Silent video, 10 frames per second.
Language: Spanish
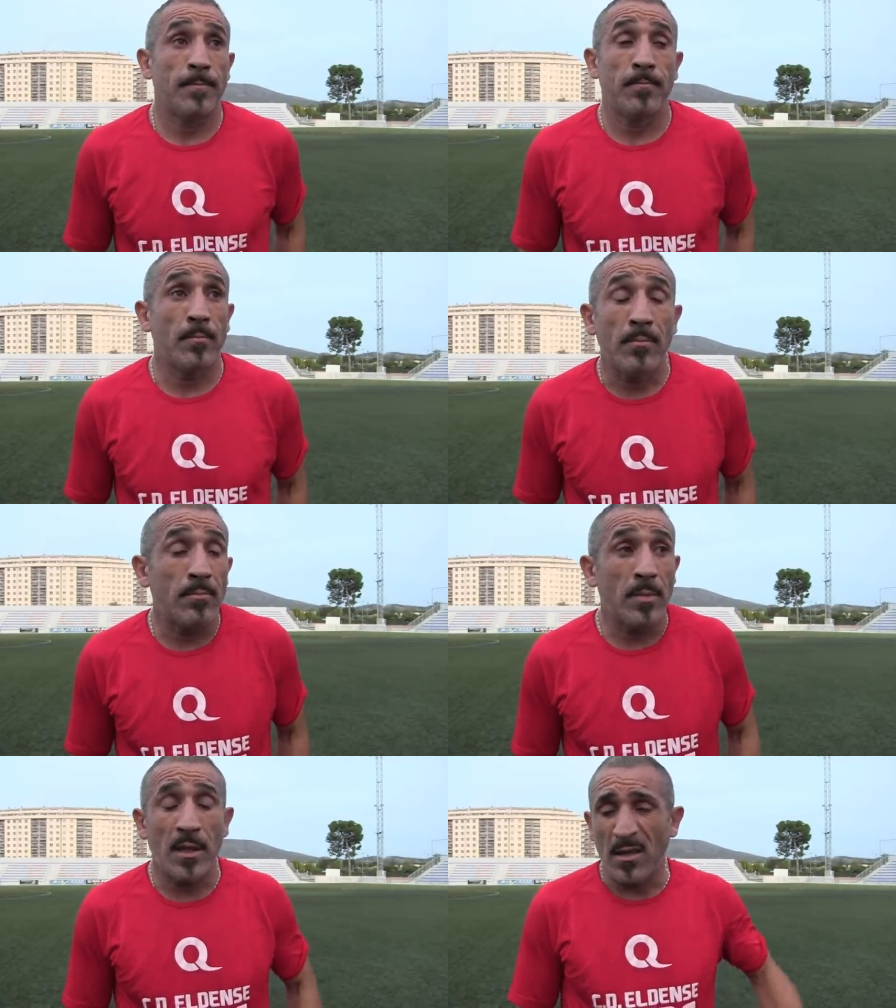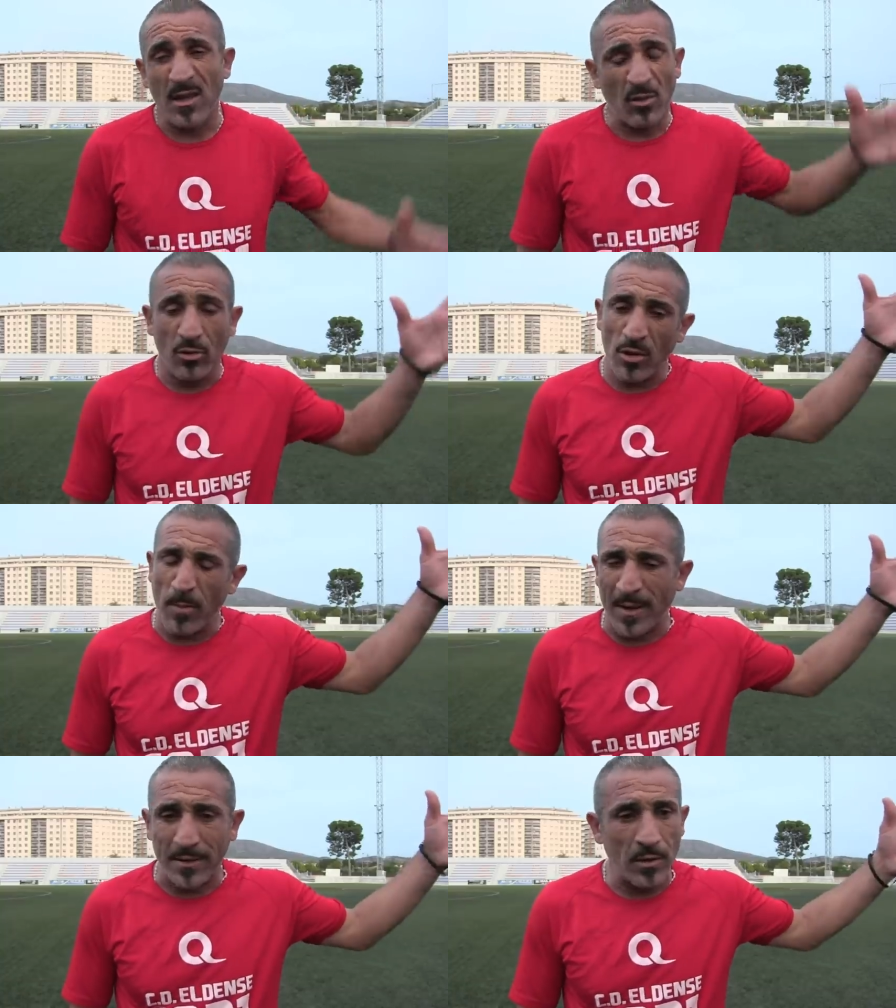Mm, bien es cierto que
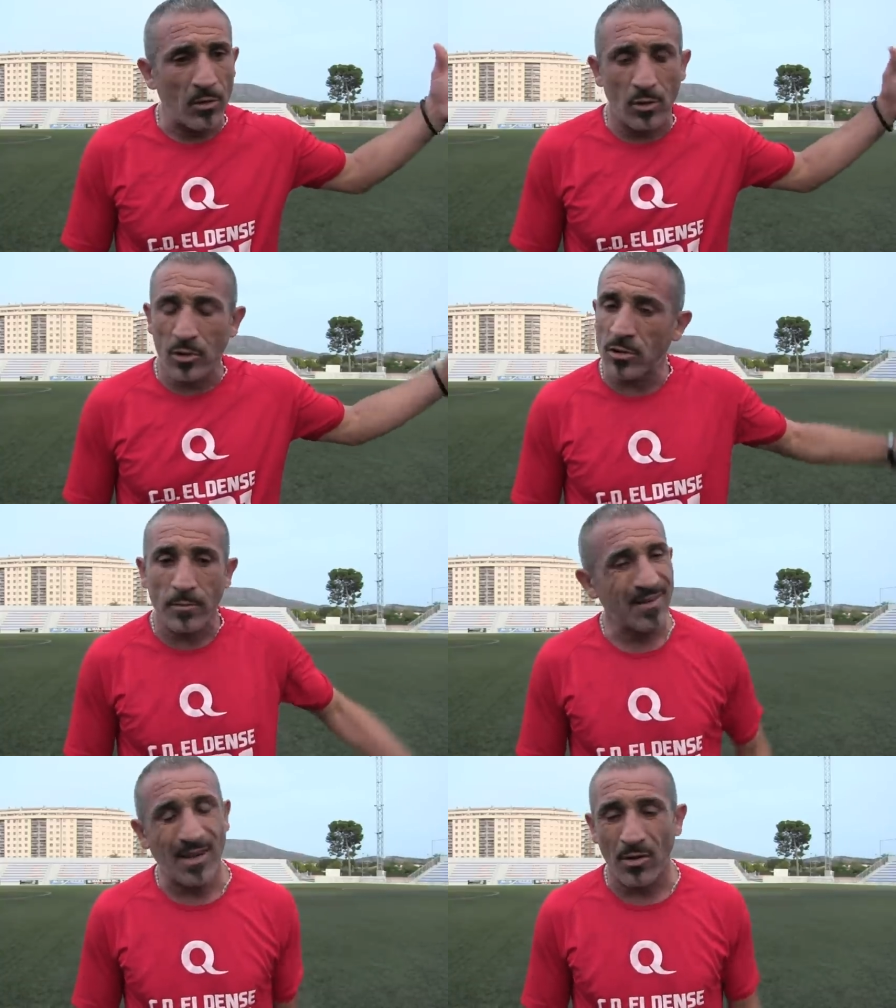otros partidos